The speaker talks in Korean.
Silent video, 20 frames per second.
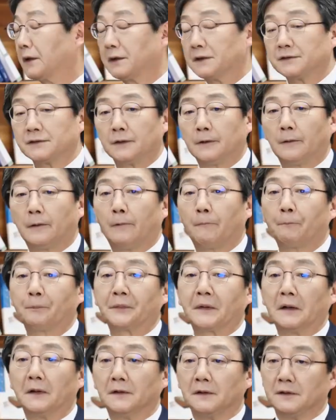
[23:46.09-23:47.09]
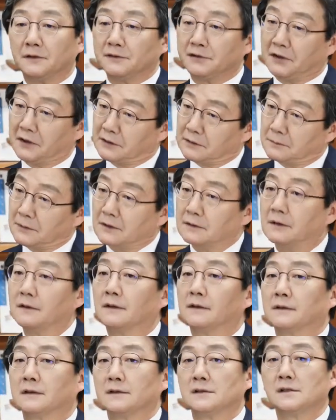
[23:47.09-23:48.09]
그래서 세금을 더
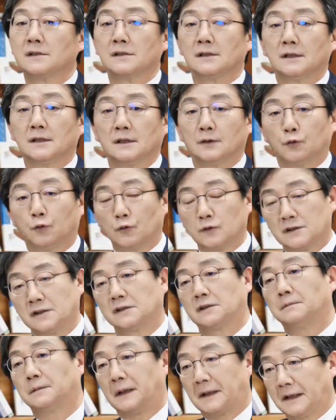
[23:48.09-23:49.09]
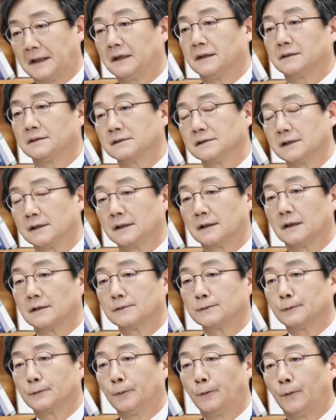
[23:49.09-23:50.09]
걷든지 국채를 발행하든지
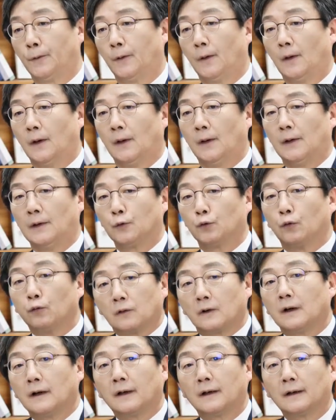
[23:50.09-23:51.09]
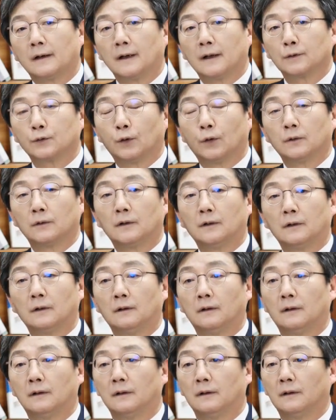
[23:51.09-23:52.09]
해가지고 국가가
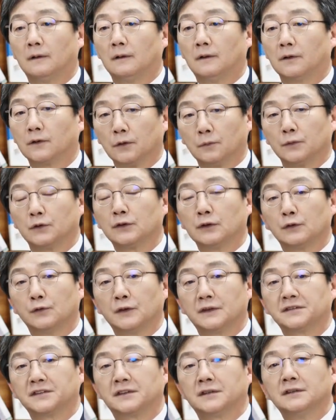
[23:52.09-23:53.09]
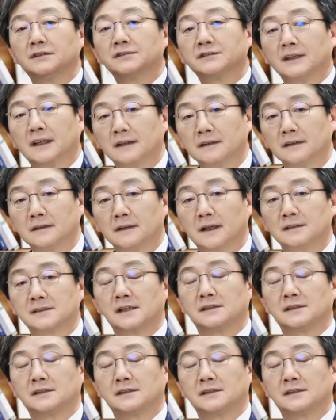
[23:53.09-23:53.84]
돈을 어려운 분들을 위해서 더 써야 된다.